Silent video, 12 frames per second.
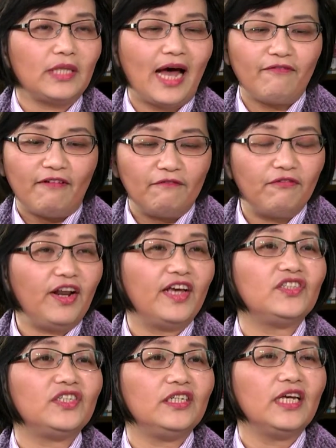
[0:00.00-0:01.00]
他反复练
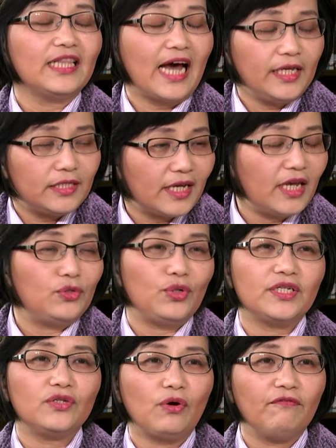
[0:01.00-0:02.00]
习，他一直给学
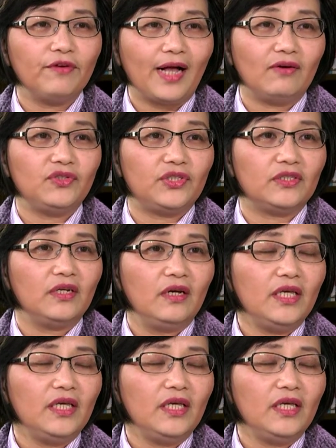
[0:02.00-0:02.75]
生重复考试，